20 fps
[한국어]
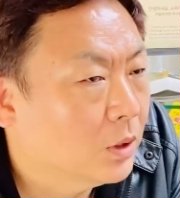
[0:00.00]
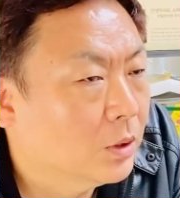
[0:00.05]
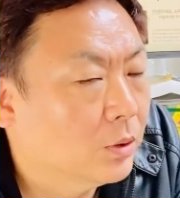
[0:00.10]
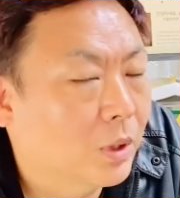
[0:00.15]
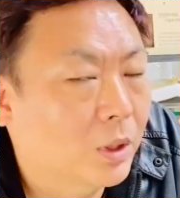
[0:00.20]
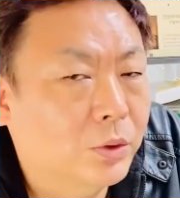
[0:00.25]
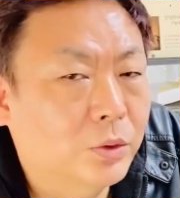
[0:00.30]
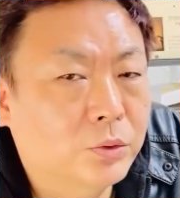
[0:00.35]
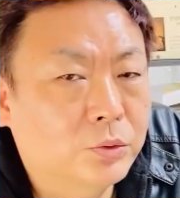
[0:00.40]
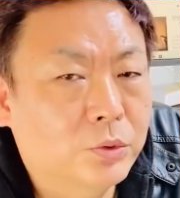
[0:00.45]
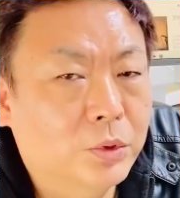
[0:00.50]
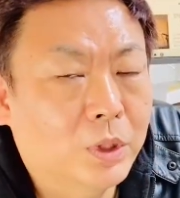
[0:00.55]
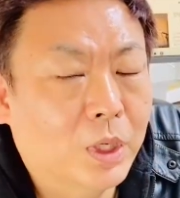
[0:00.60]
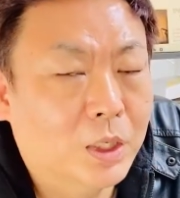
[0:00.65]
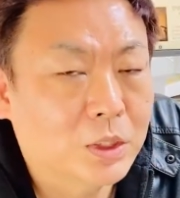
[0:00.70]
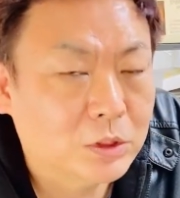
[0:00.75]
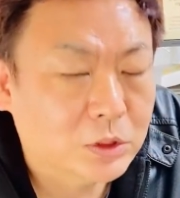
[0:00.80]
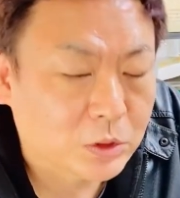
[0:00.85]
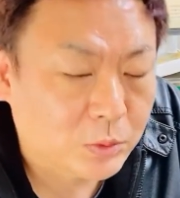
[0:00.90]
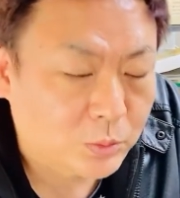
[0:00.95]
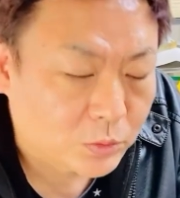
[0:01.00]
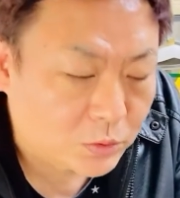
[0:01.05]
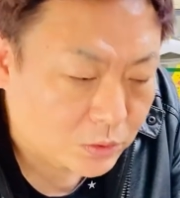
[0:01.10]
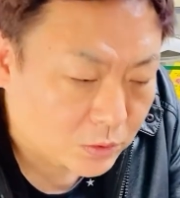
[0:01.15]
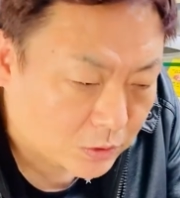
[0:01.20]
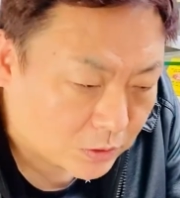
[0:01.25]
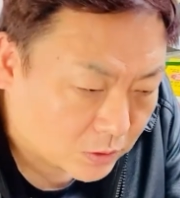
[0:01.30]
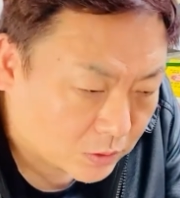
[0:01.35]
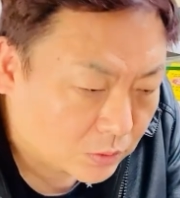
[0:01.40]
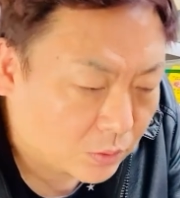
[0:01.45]
관련주에
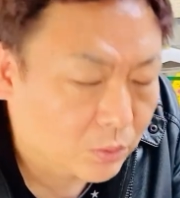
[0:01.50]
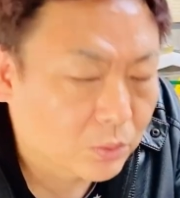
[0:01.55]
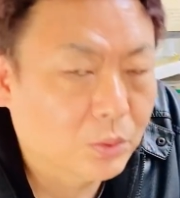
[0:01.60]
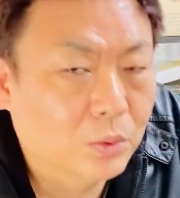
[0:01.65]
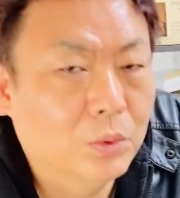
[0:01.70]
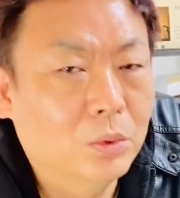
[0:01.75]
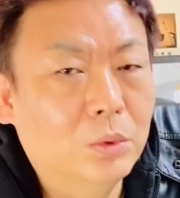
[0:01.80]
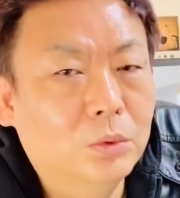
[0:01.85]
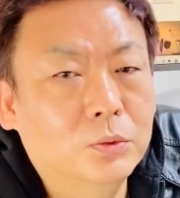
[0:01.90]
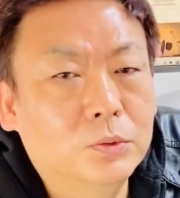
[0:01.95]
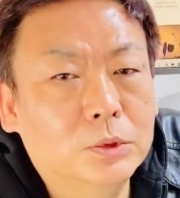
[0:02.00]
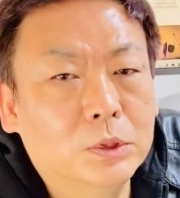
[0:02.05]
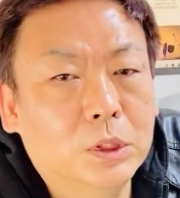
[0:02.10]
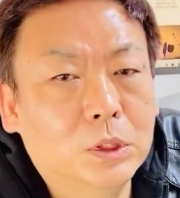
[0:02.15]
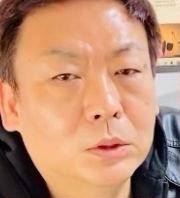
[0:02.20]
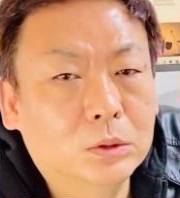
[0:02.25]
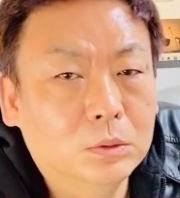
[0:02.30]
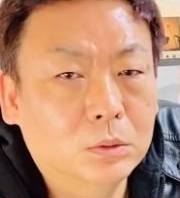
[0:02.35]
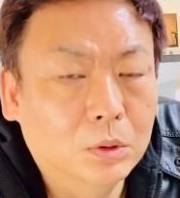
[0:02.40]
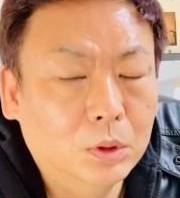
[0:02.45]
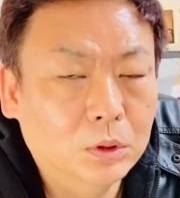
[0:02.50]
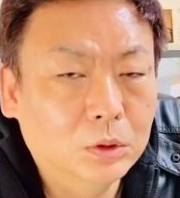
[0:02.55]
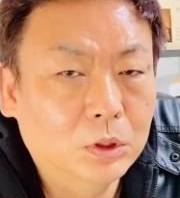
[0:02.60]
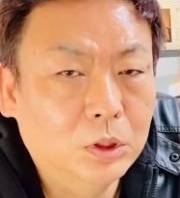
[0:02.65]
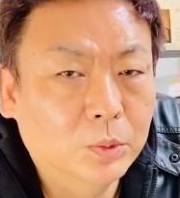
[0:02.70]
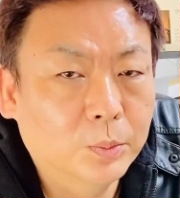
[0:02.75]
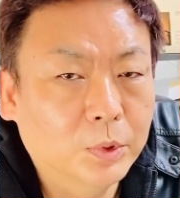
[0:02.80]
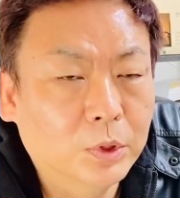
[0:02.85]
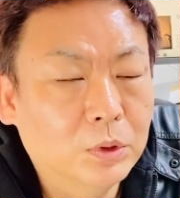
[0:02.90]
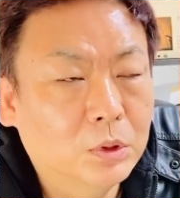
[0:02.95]
관심이 있었고 투자에
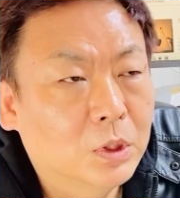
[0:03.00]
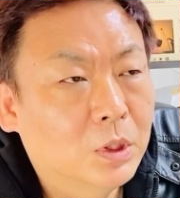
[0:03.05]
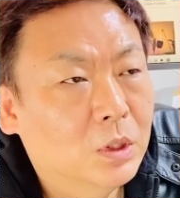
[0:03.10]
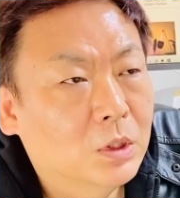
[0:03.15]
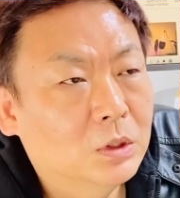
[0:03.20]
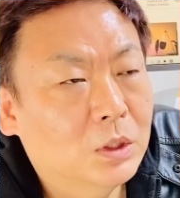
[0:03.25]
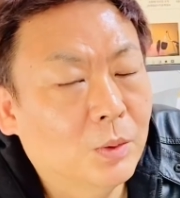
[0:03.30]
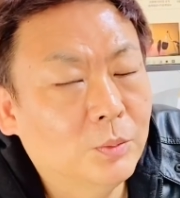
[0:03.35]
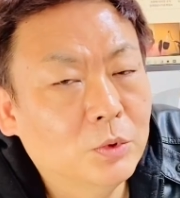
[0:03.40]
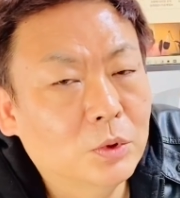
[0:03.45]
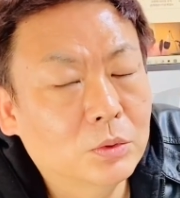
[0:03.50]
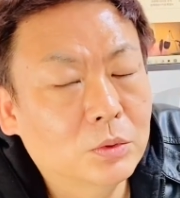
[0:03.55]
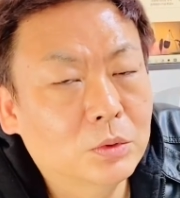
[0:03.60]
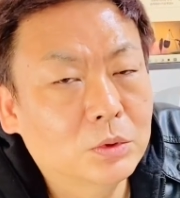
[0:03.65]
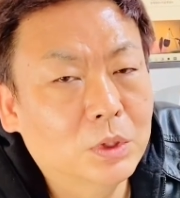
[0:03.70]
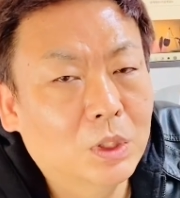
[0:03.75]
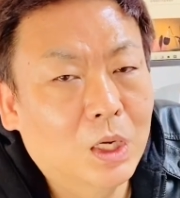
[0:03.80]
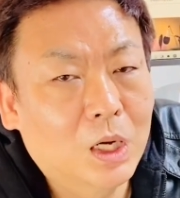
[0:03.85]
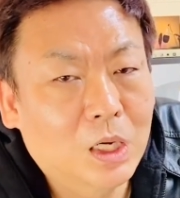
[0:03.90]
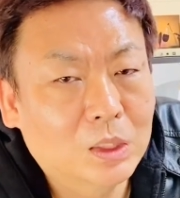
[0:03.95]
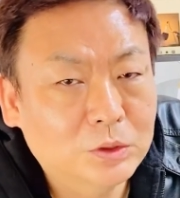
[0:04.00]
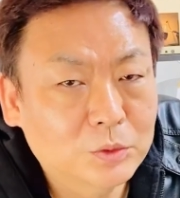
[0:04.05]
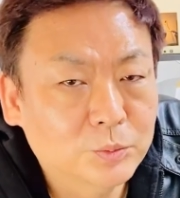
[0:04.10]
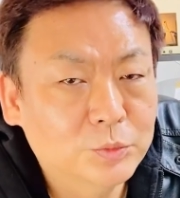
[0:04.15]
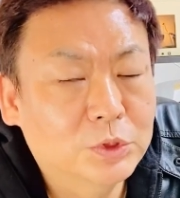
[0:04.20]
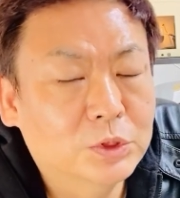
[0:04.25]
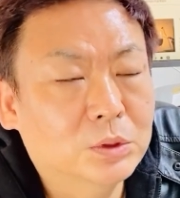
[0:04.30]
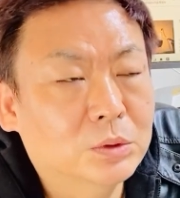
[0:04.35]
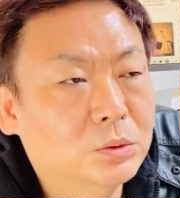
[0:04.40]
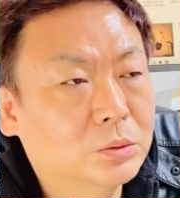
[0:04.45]
들어갔다면 삼성전자가 안
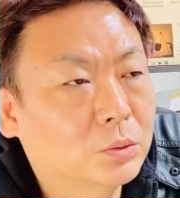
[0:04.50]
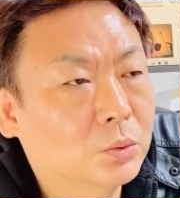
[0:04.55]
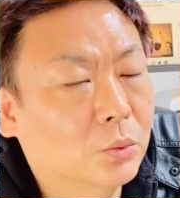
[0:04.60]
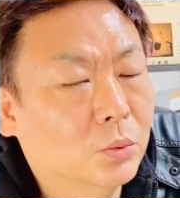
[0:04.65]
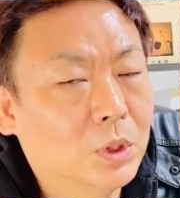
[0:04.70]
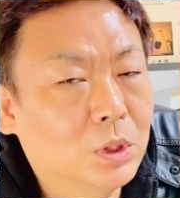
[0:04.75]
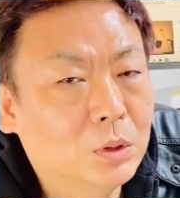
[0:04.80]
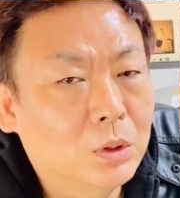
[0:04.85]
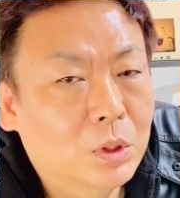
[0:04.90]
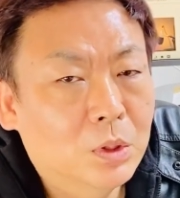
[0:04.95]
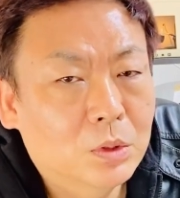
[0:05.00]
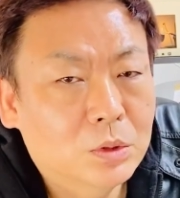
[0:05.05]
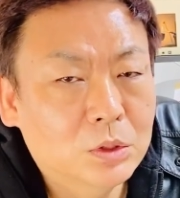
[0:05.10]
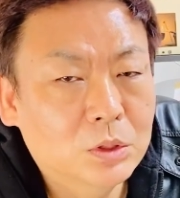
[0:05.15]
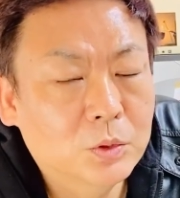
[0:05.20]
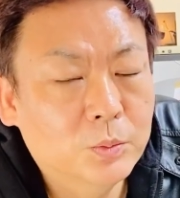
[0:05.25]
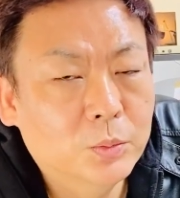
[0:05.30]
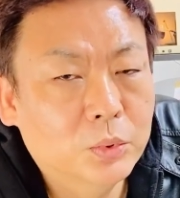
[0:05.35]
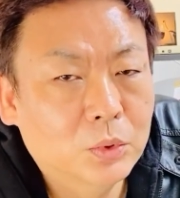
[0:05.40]
움직이는 동안 20%,